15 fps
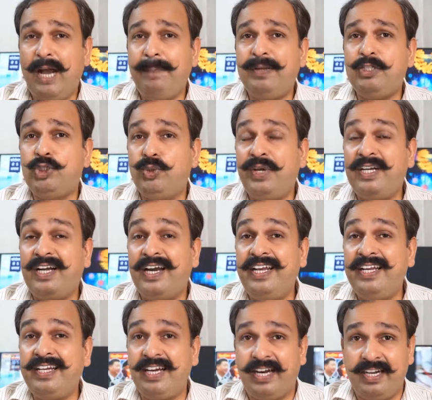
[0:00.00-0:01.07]
जहां पर जुए
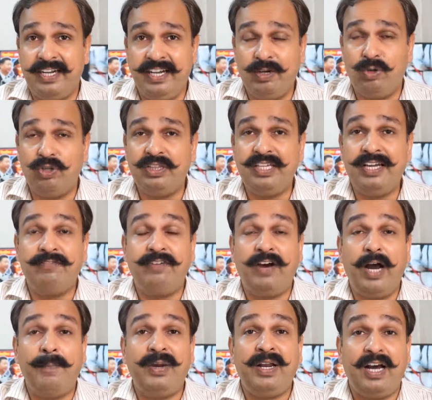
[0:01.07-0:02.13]
खाने के अड्डे होते हैं
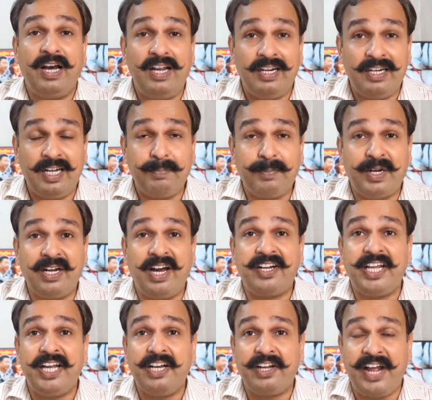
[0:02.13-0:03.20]
वहां पर अलग अलग प्रकार
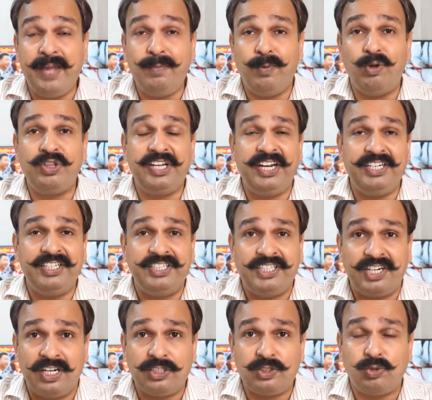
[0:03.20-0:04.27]
के क्राइम होते हैं
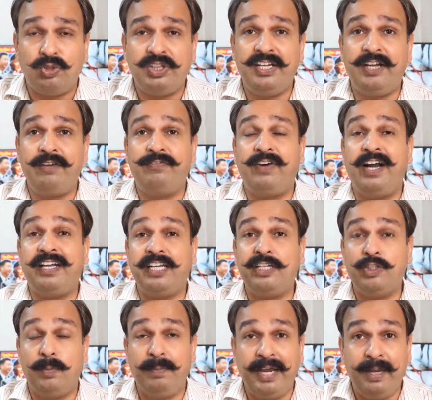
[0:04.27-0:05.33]
ड्रग्स होते हैं वहां की
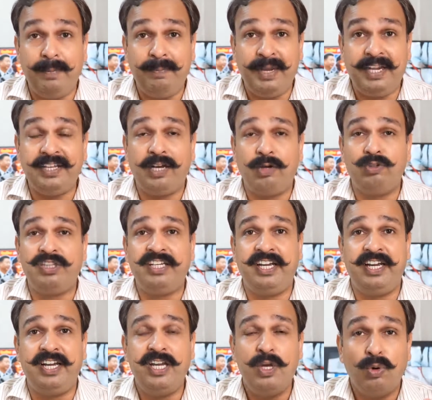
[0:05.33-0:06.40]
जो बहन बेटियां होती
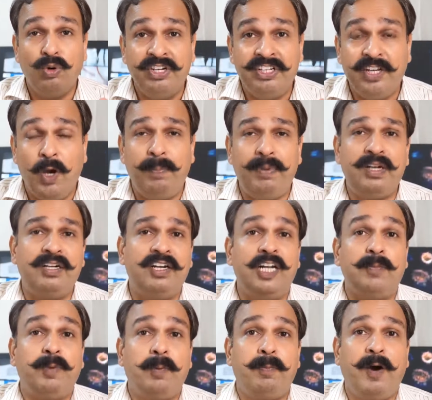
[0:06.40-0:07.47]
हैं उनके ऊपर
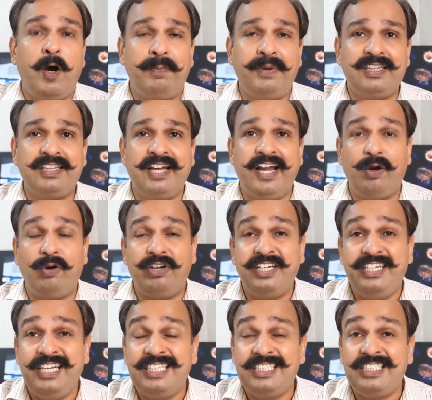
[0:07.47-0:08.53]
गलत प्रभाव पड़ता है और
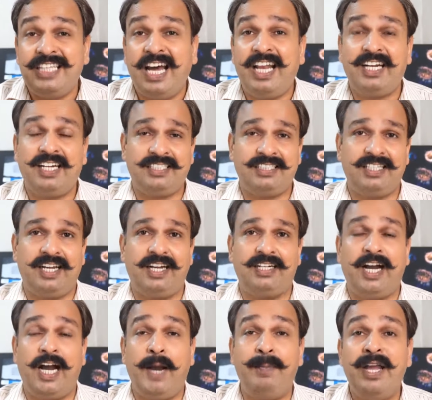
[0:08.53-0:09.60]
ये सारा का सारा
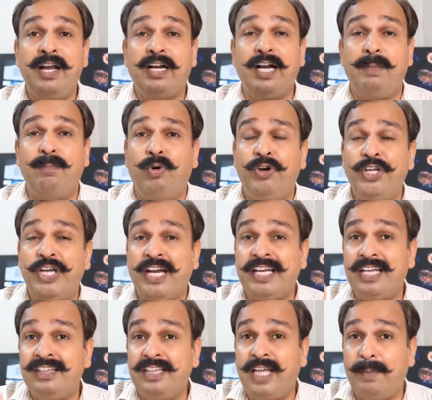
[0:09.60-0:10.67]
काम कंबोडिया
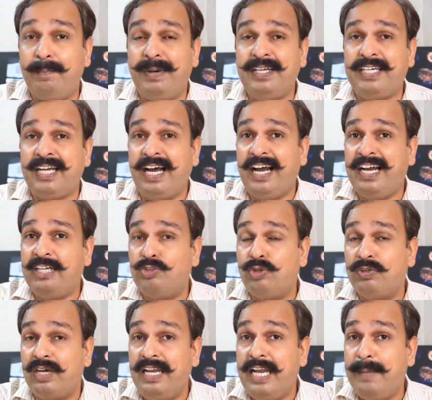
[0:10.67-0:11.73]
के अंदर पड़ रहा है है
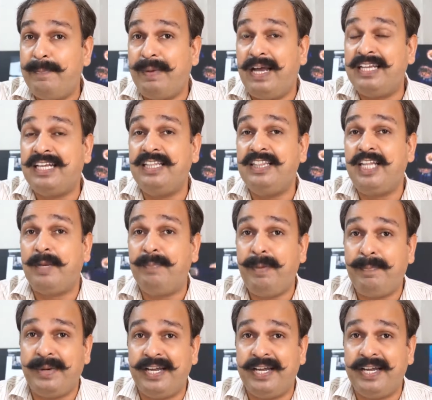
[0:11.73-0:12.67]
जो कल नेपाल के अंदर भी